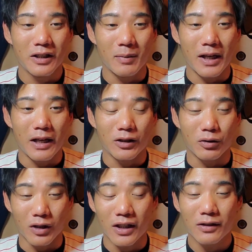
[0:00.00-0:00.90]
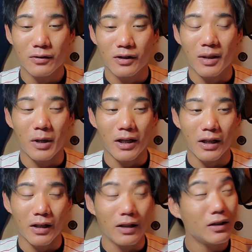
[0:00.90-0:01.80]
で、まあちょっとね、2日
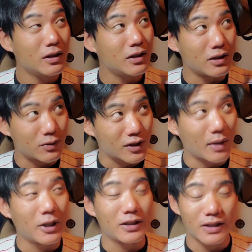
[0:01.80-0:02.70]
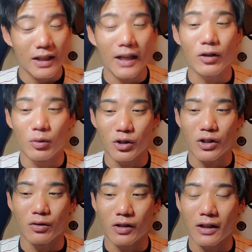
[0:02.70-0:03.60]
前、2日前ですね、はい、頭部
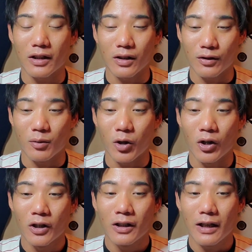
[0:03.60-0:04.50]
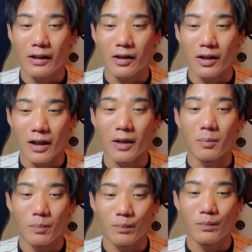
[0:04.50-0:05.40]
支給食らったっていうのもあって
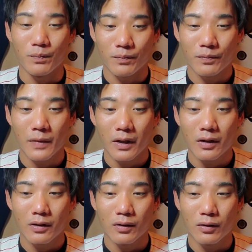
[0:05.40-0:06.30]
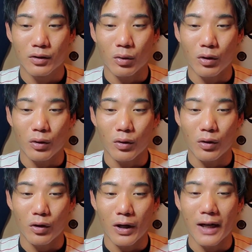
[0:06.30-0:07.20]
ね、うん。それの